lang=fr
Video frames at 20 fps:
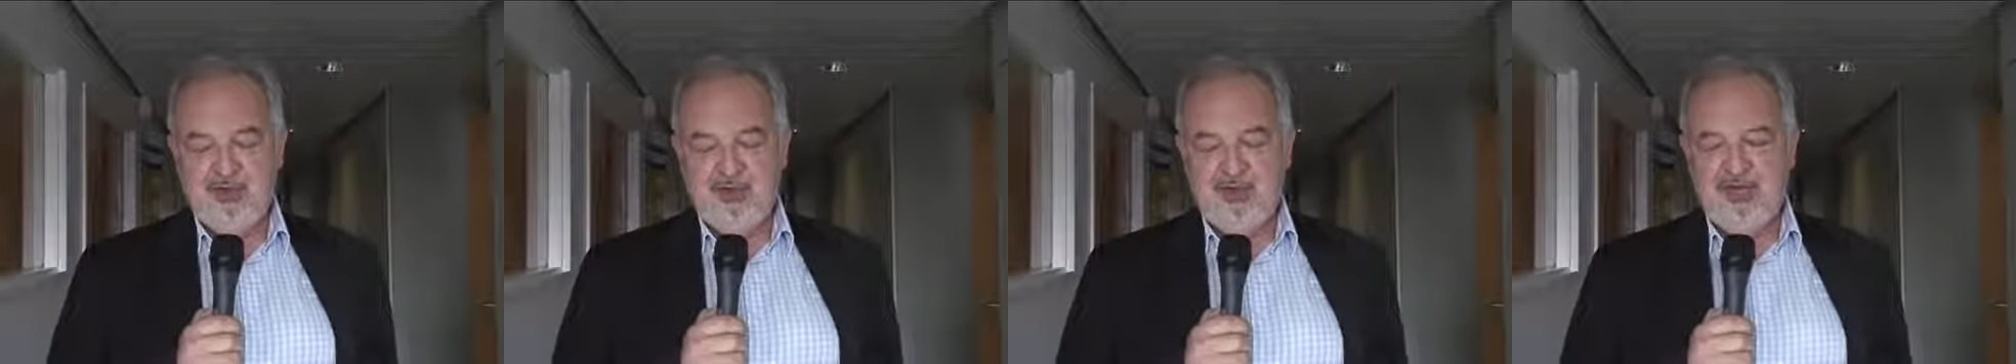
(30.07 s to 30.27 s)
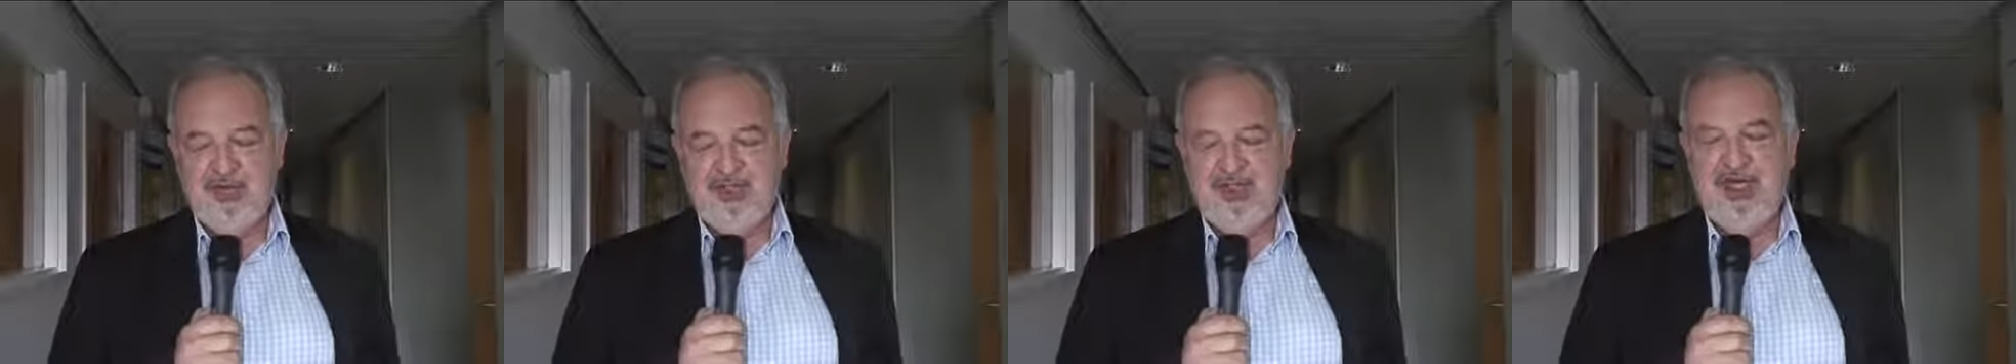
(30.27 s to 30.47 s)

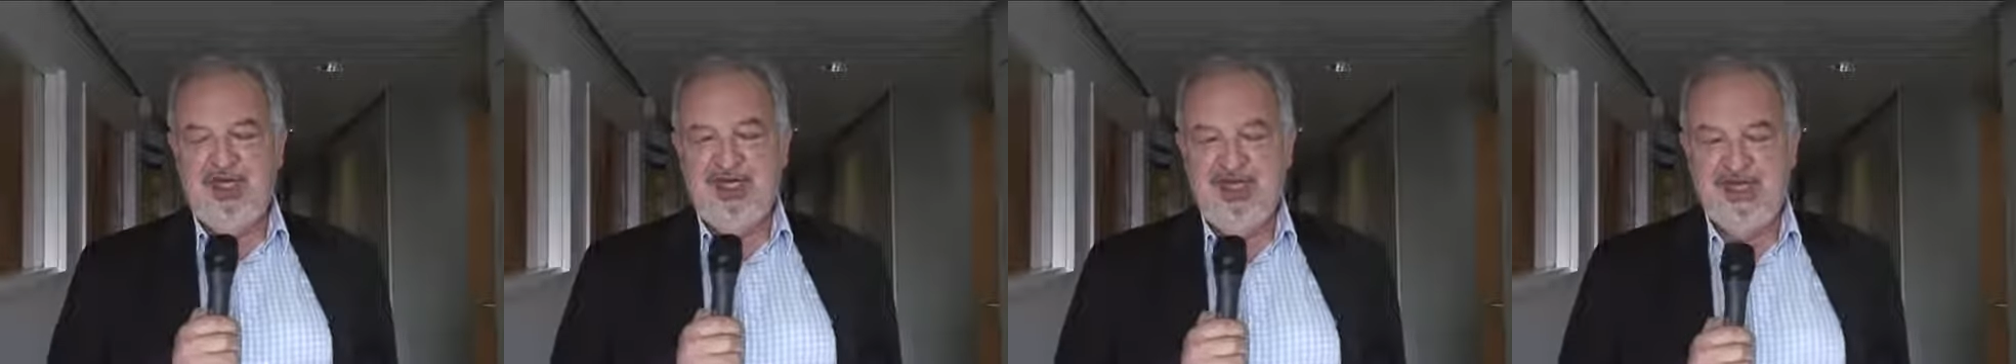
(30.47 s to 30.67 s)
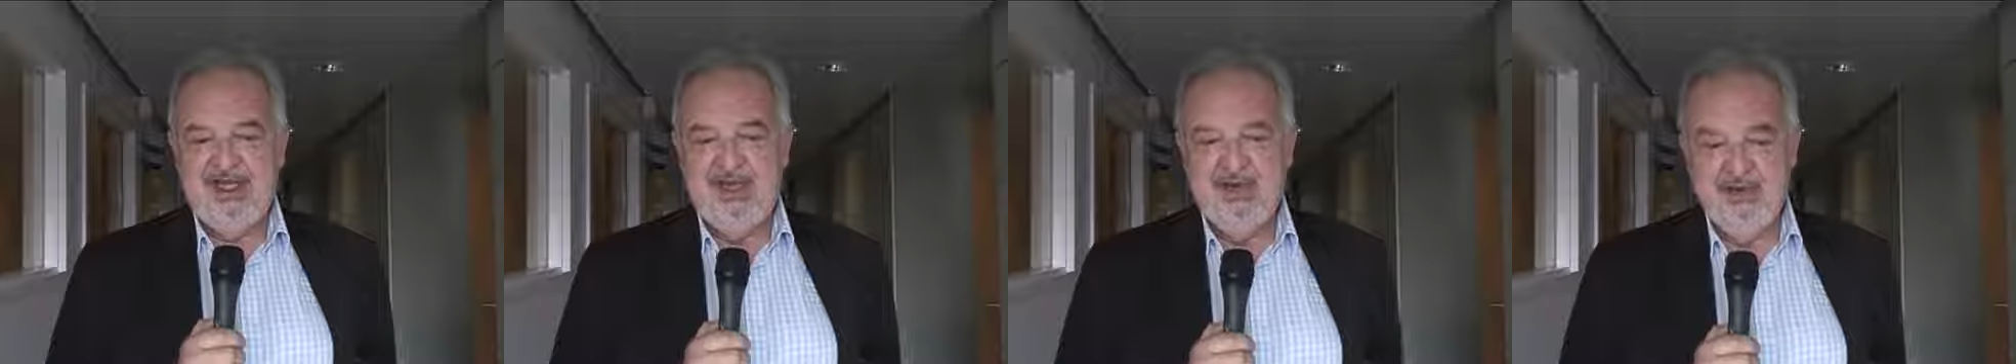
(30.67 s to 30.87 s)
recherche
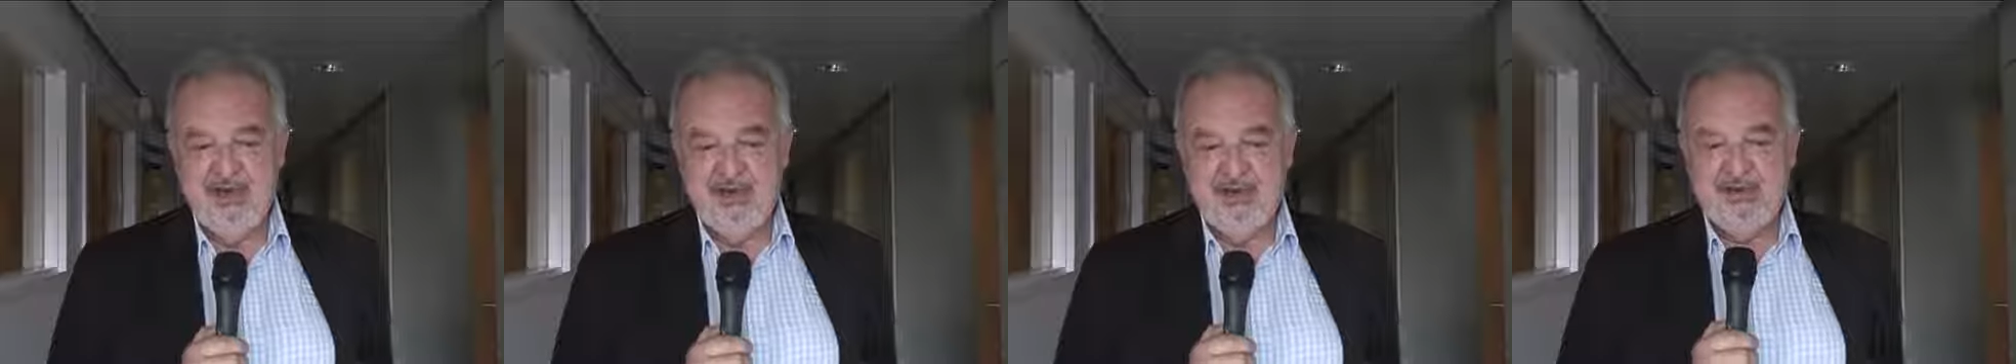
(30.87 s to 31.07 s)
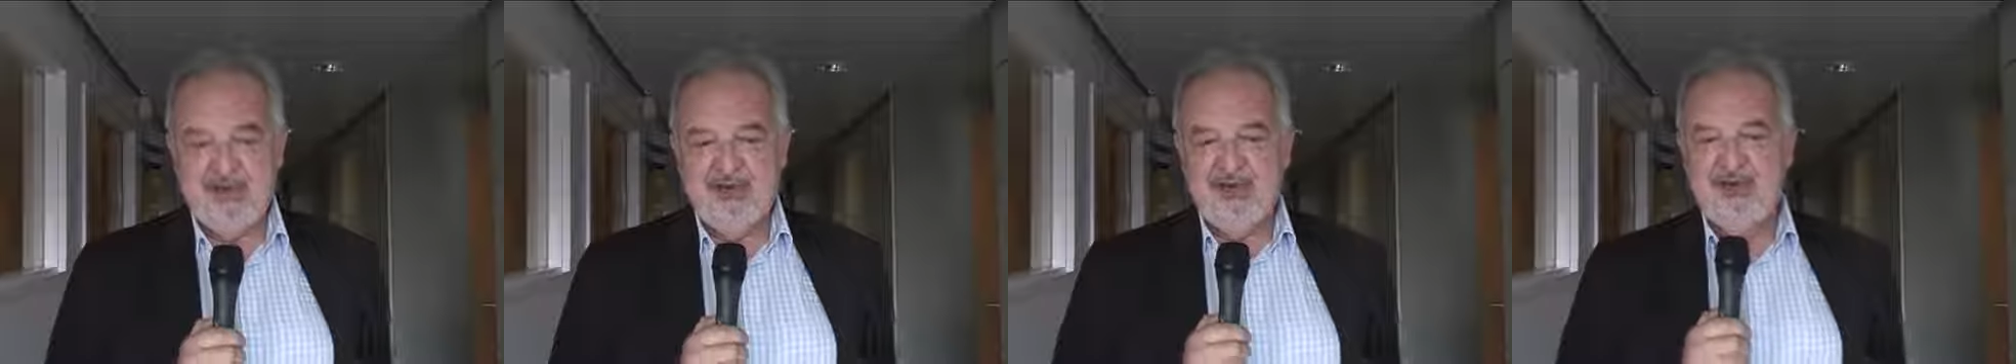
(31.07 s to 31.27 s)
clinique, le
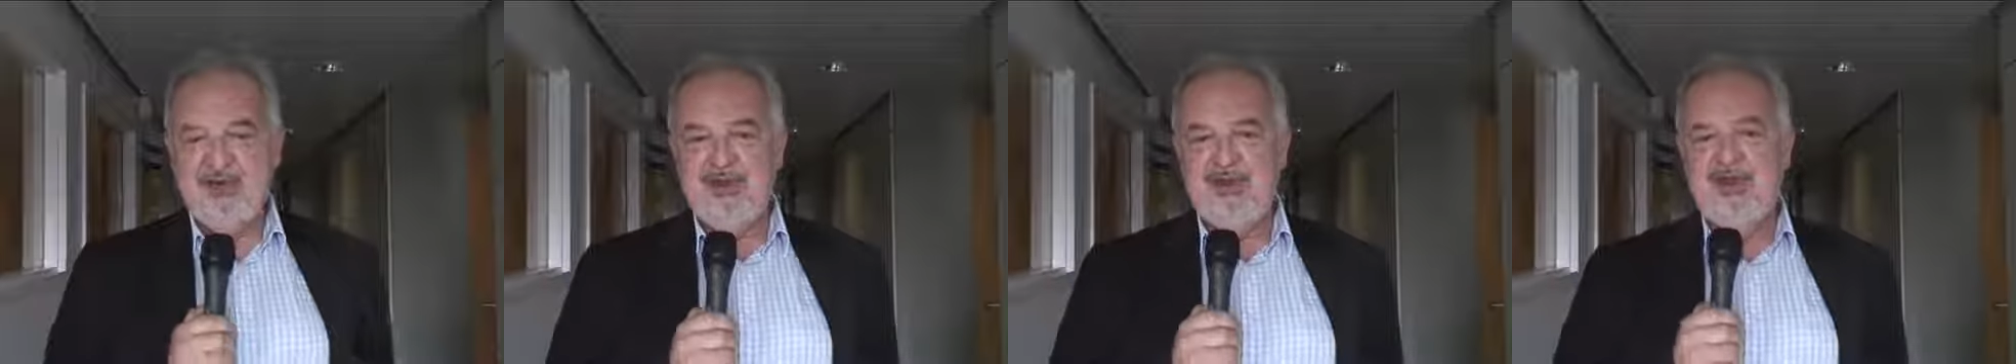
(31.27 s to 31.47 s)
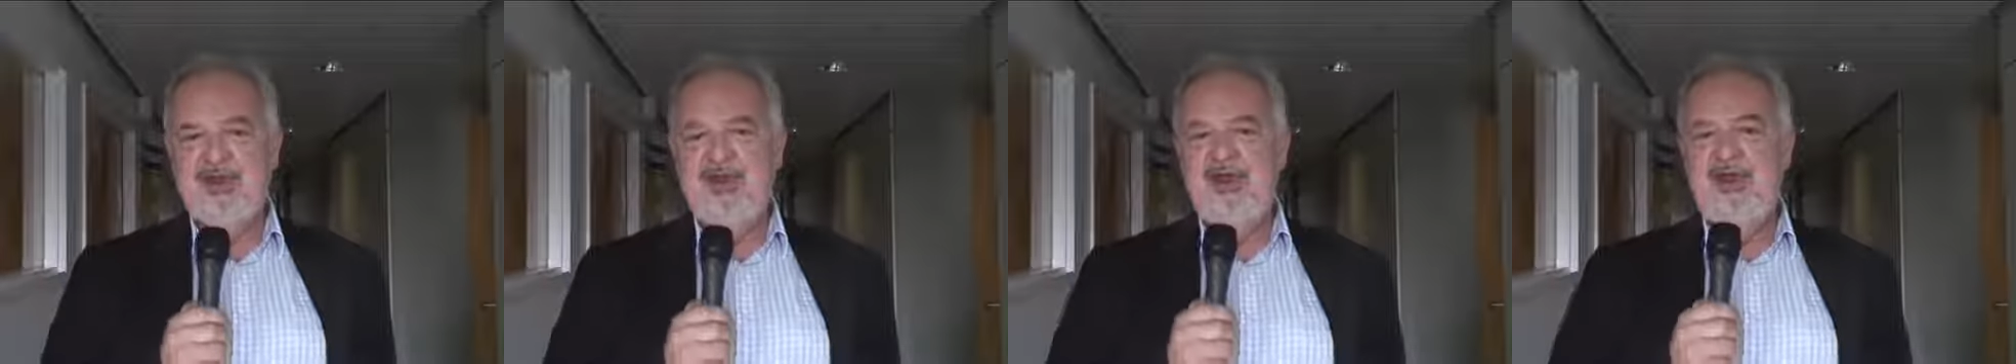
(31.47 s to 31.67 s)

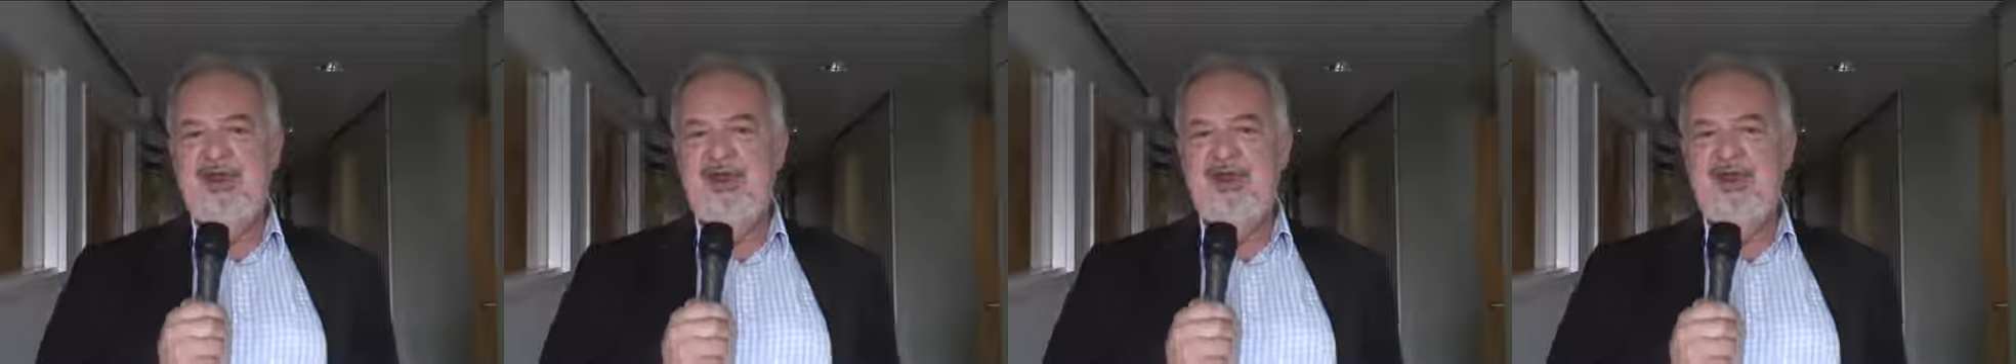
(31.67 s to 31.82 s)
département,